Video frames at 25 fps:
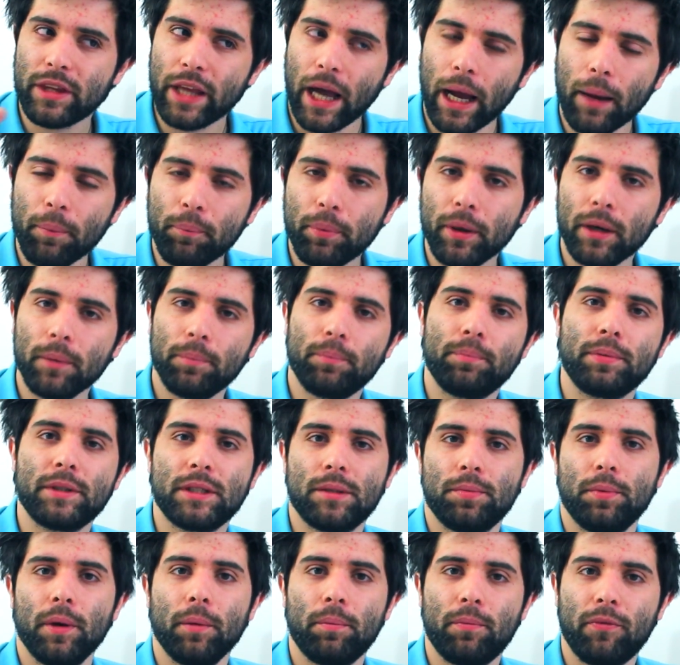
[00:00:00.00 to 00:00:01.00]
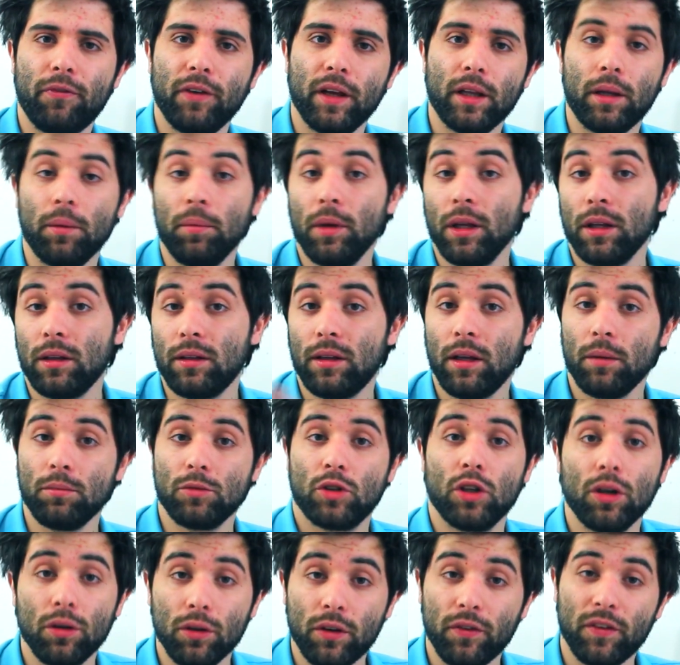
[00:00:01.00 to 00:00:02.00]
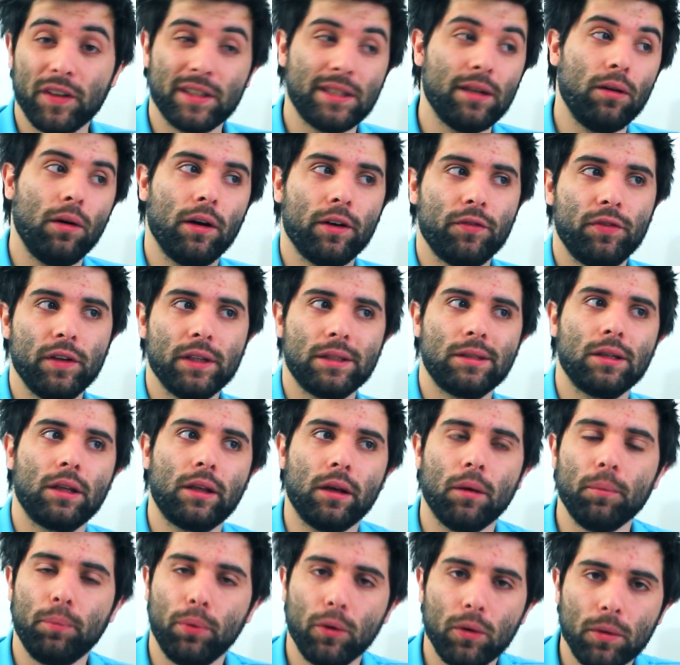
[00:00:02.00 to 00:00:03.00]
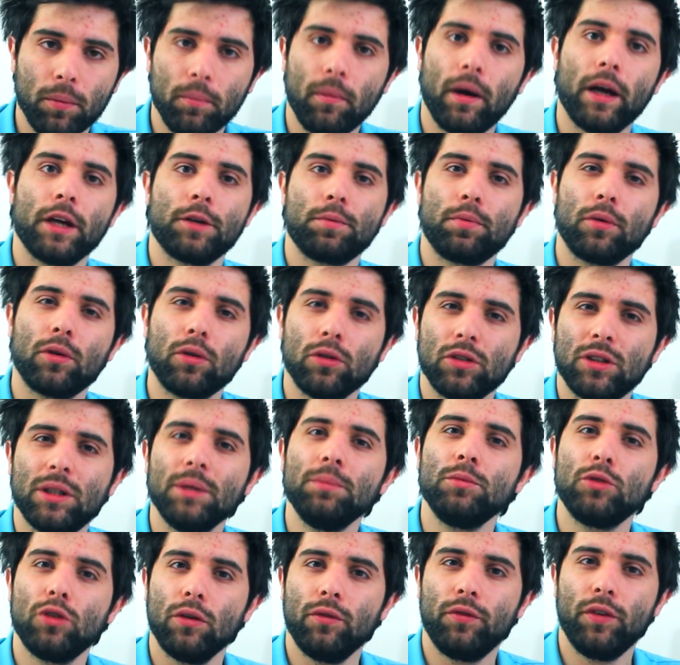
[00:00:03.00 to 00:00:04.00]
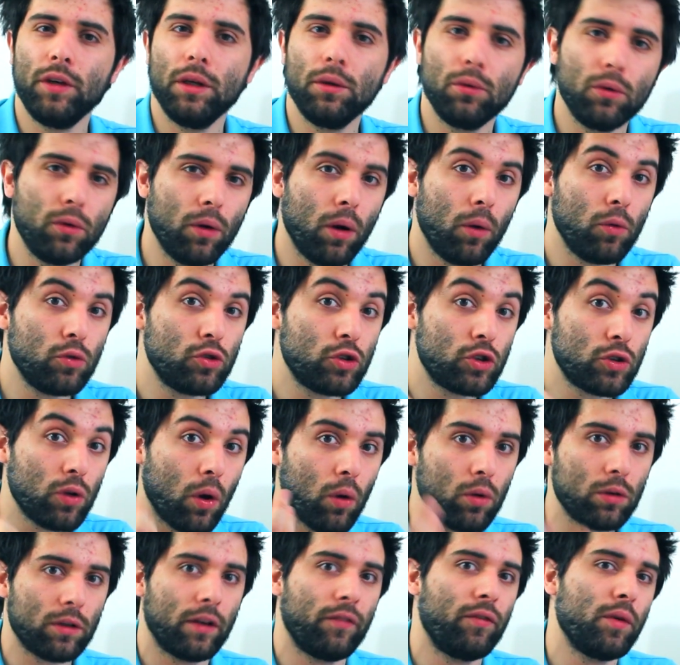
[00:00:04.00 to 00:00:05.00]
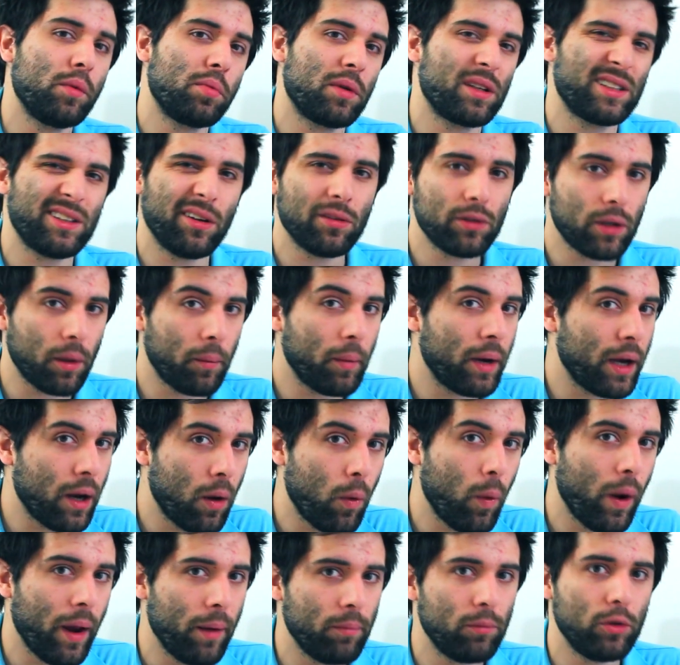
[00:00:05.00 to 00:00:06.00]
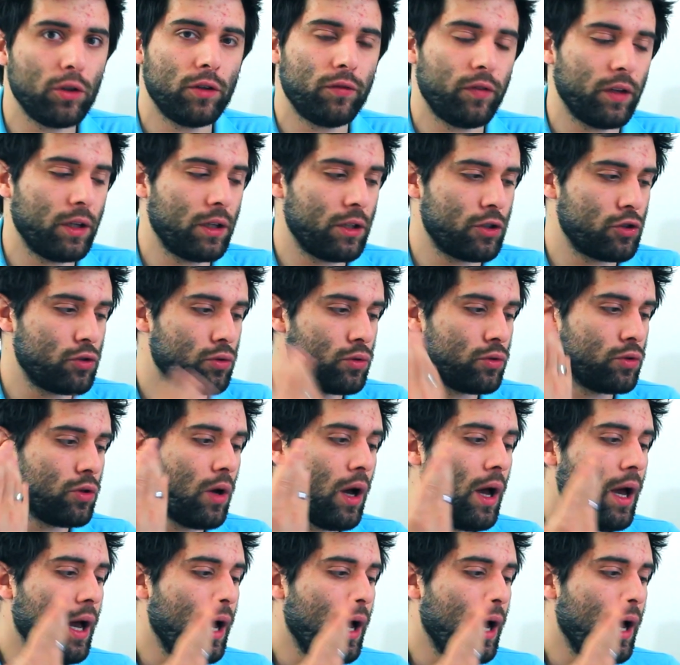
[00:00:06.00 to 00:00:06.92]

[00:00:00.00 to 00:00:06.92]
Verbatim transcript: dá para perceber perfeitamente que temos a notificação, às vezes até um pouco demais, porque conseguimos ouvir o, o som da vibração, que também não é muito vantajoso.